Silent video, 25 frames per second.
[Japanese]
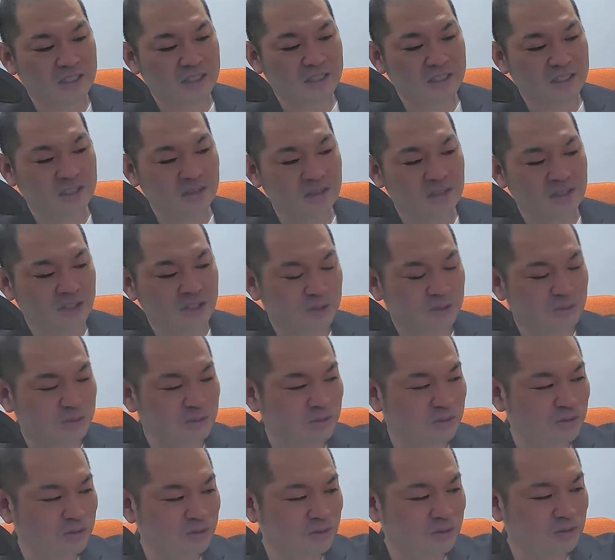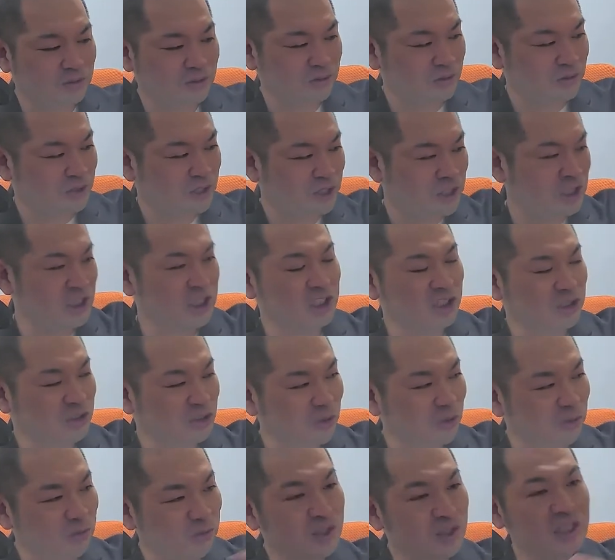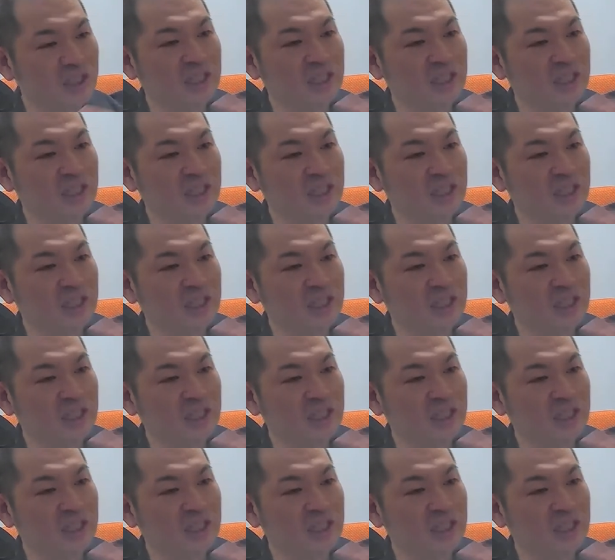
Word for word: 実は自分自身と向